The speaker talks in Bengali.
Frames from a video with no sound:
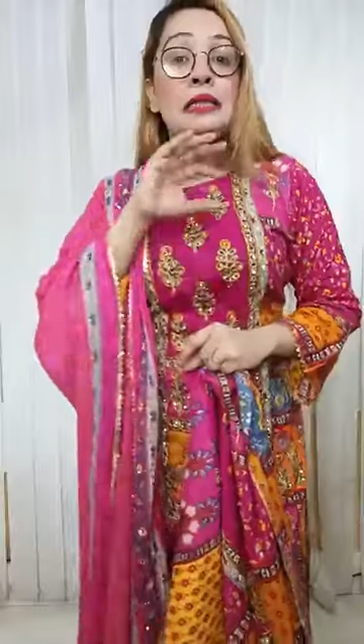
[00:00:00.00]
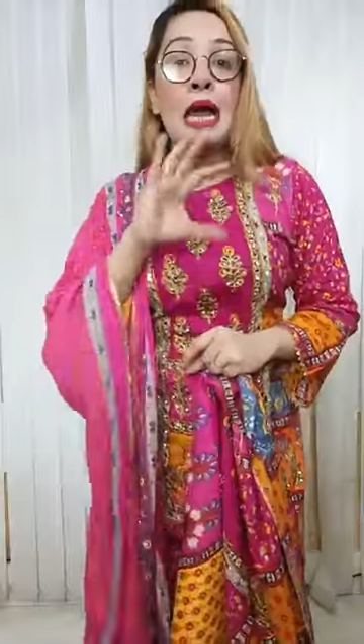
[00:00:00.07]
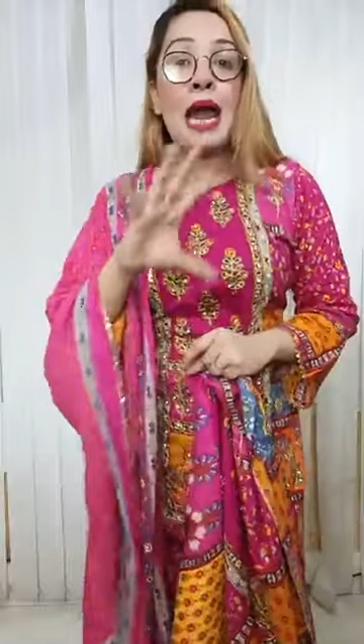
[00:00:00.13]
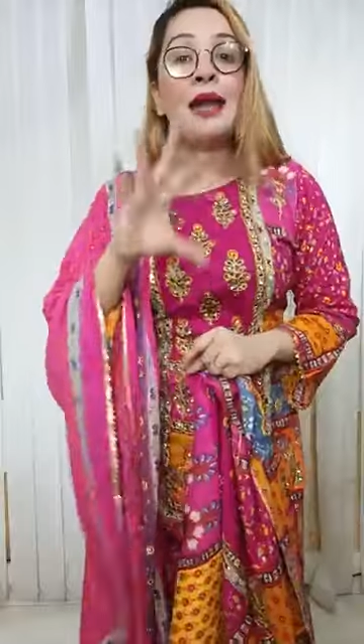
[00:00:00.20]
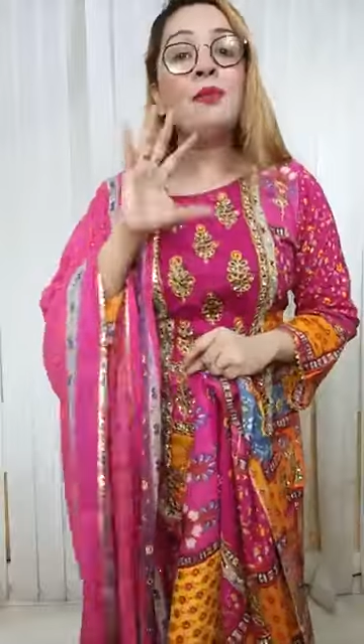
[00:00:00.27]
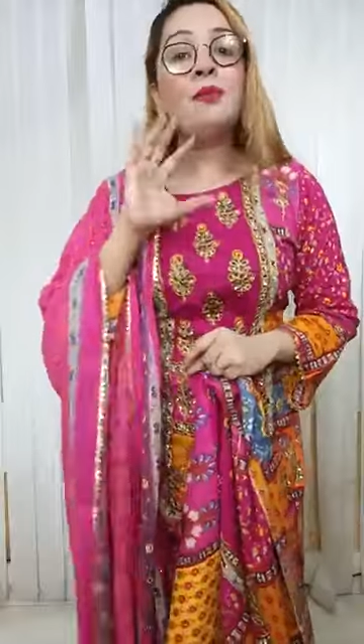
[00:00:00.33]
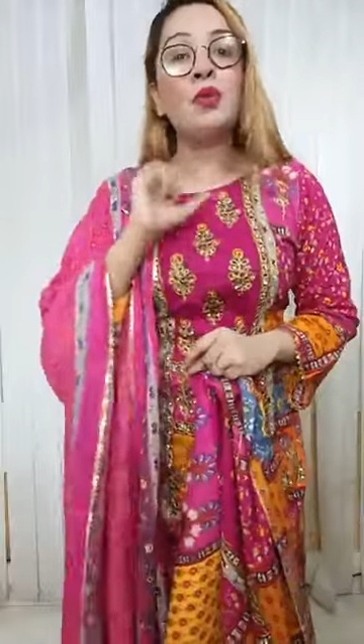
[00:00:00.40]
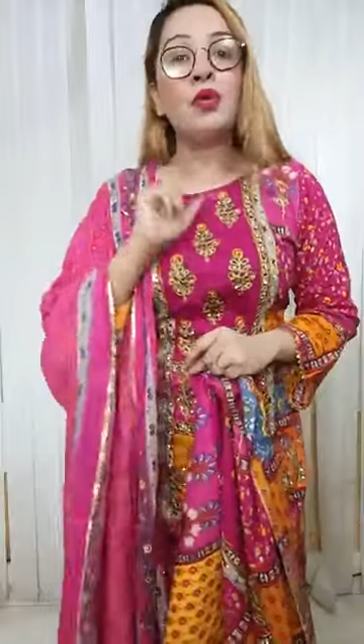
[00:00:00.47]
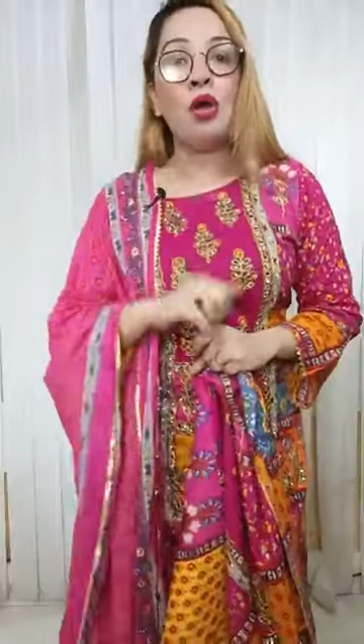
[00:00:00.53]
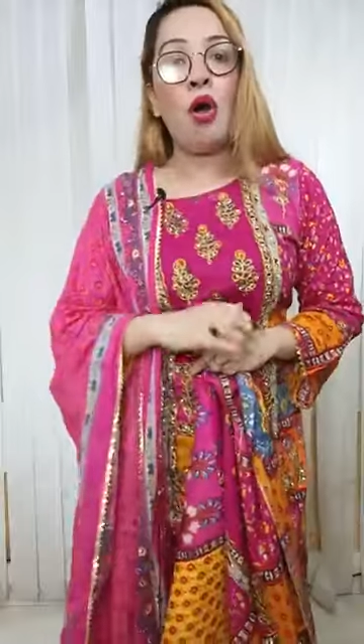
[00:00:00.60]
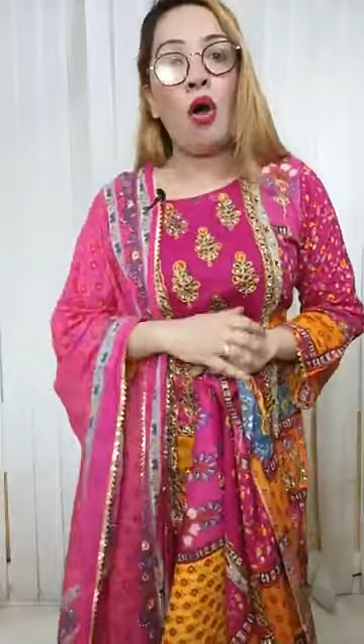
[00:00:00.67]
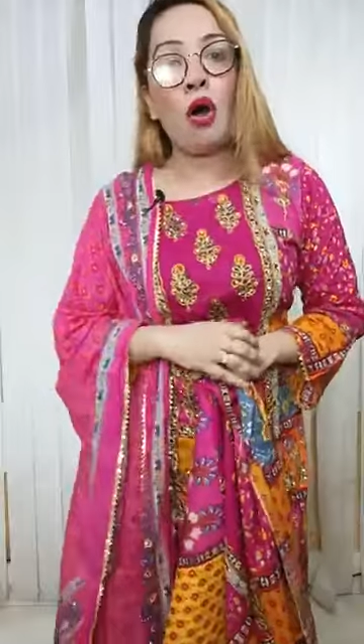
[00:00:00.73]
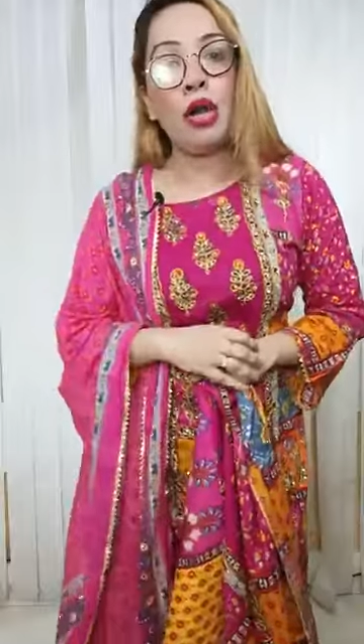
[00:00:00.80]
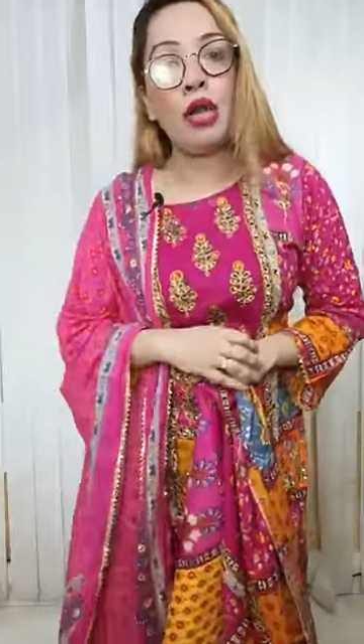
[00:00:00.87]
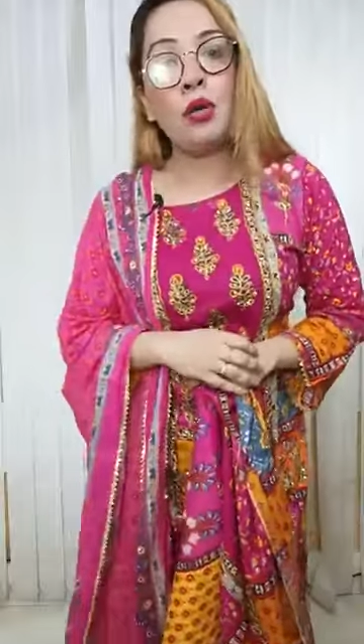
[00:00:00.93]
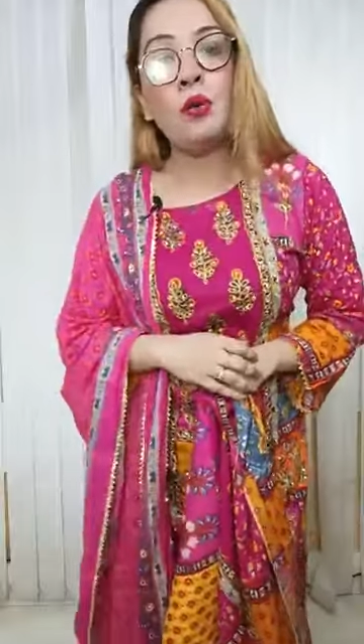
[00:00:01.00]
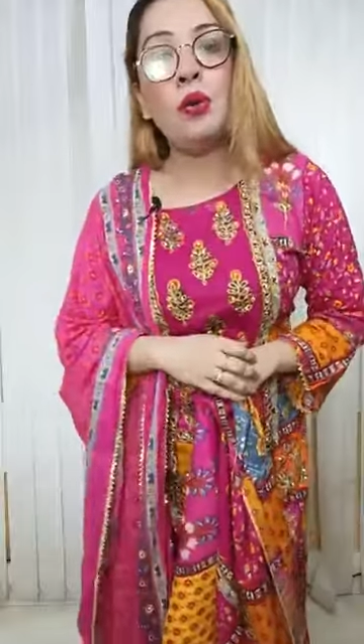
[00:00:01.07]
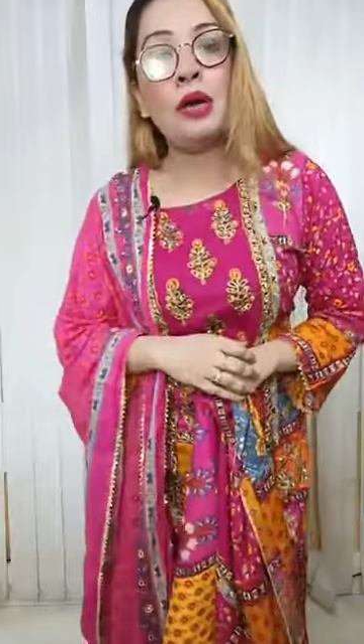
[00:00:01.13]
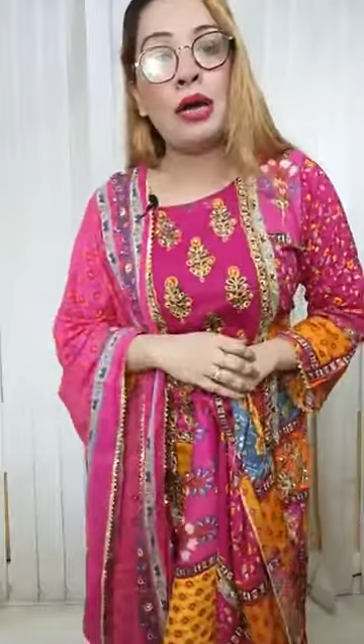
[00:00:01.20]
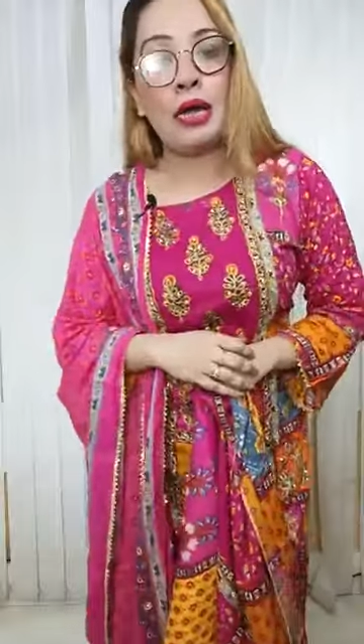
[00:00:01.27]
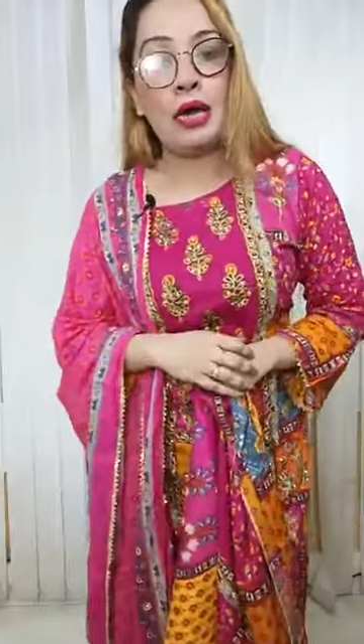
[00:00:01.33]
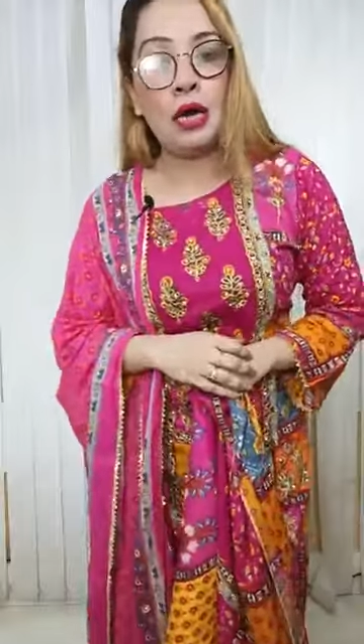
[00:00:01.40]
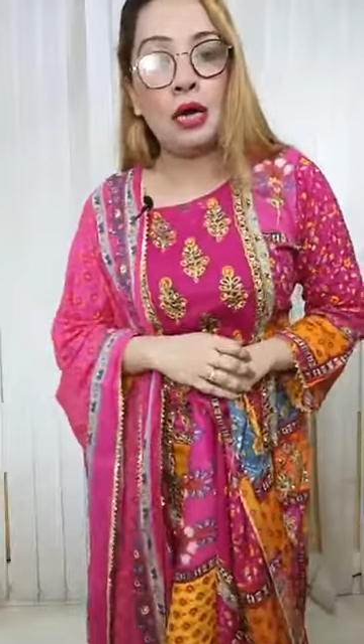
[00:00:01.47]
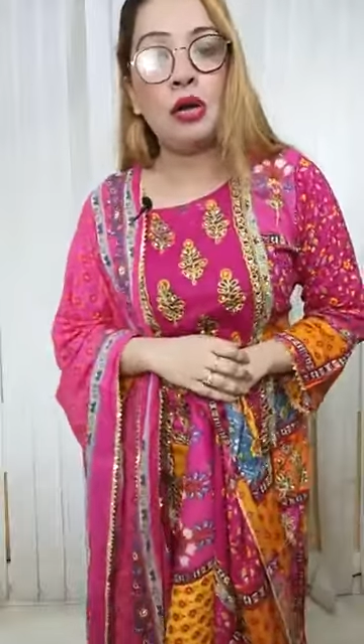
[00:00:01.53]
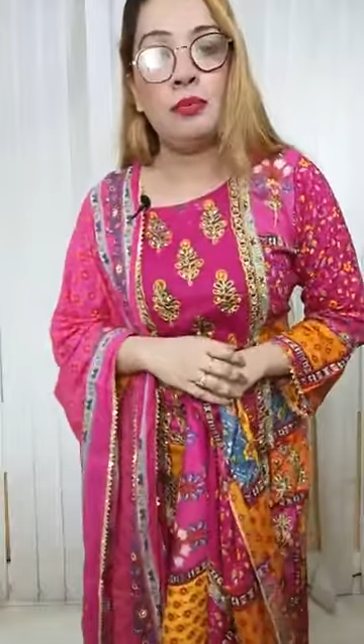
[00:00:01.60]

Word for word: তার মধ্যে অনেকগুলো কালার